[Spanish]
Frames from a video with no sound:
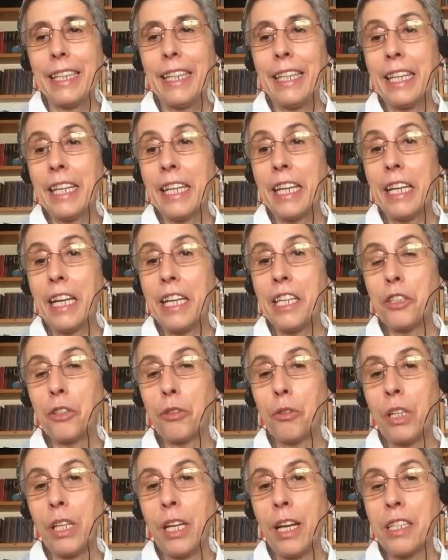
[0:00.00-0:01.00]
Dicen que la
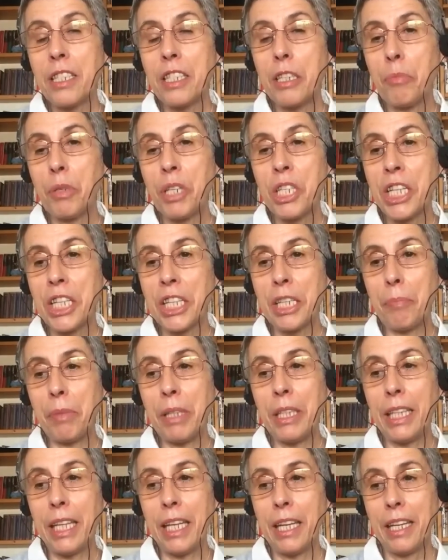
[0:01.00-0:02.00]
historia siempre se
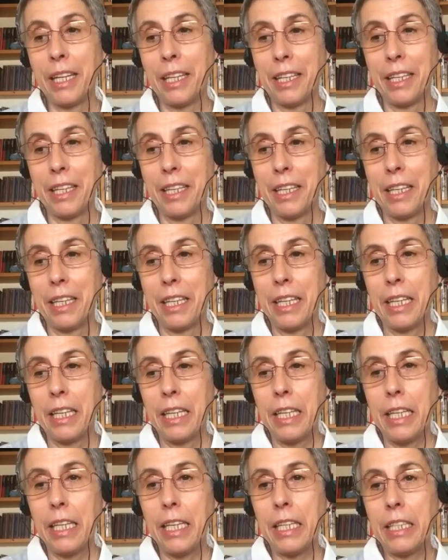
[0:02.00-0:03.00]
repite.
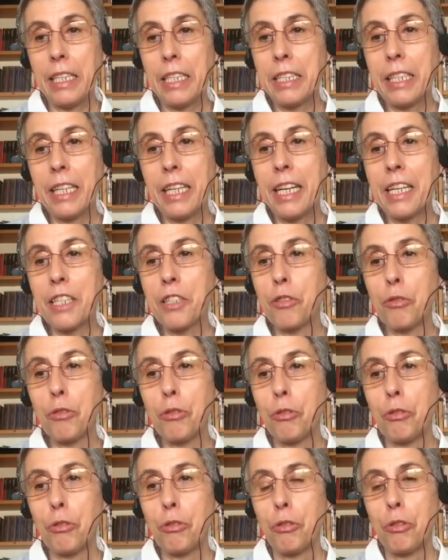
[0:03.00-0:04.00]
En este
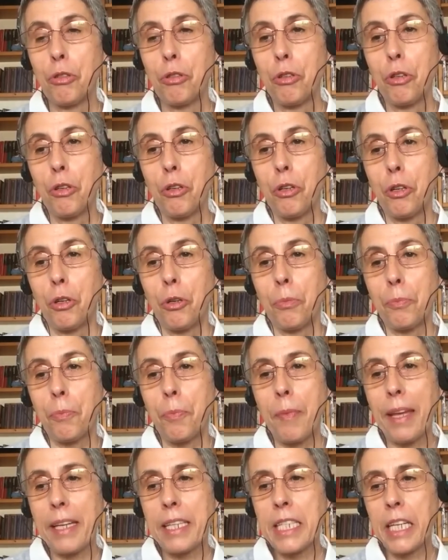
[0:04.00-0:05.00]
caso,
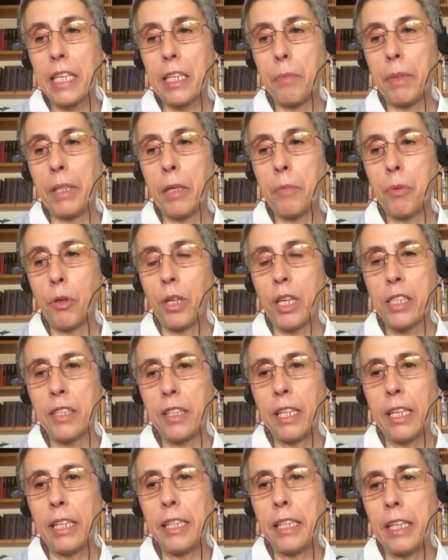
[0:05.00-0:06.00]
se repite porque
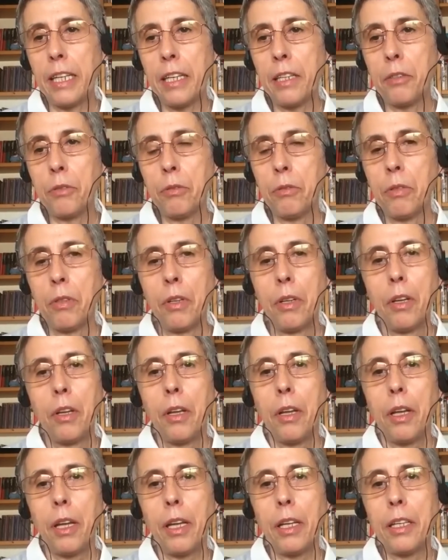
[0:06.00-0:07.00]
es cíclica, ¿no?
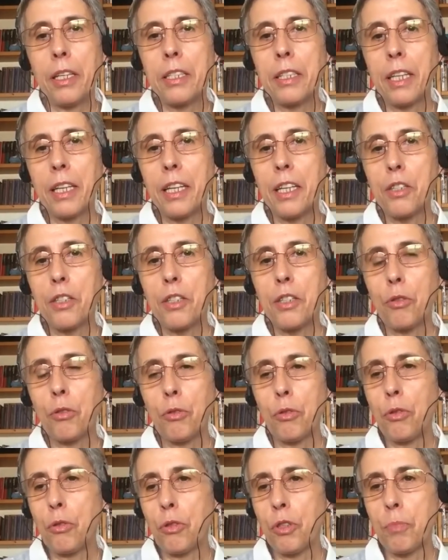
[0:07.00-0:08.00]
En este
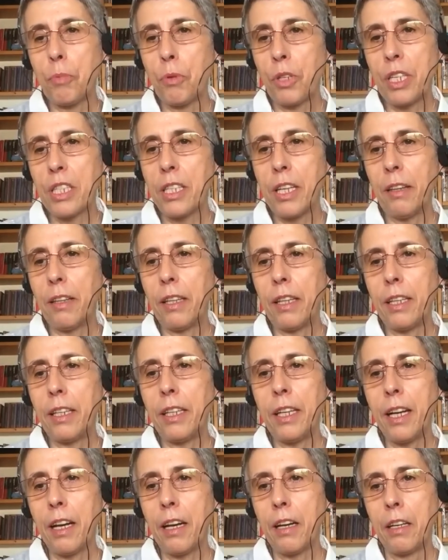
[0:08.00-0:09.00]
caso no es porque sea
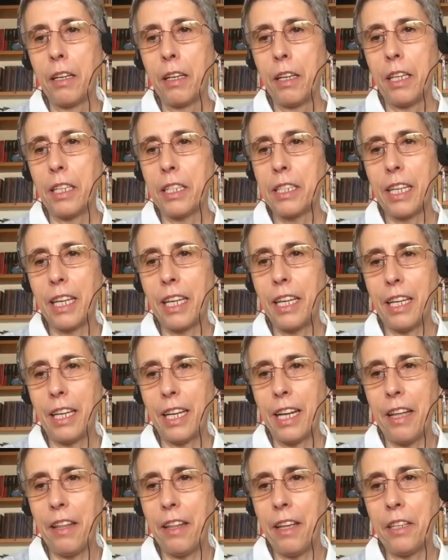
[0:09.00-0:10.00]
cíclica, es
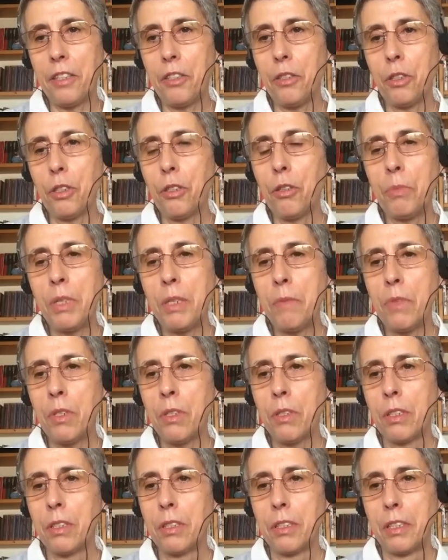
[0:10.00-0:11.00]
que cada año es lo
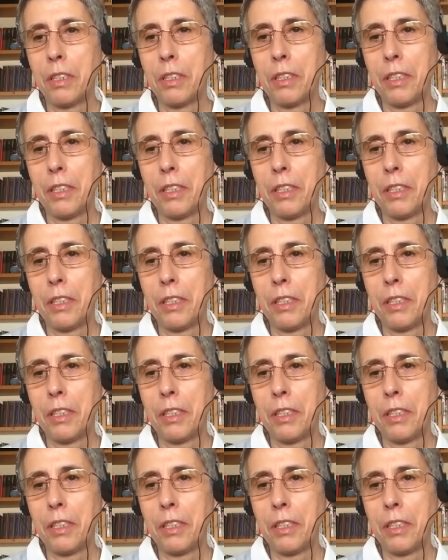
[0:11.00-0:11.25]
mismo.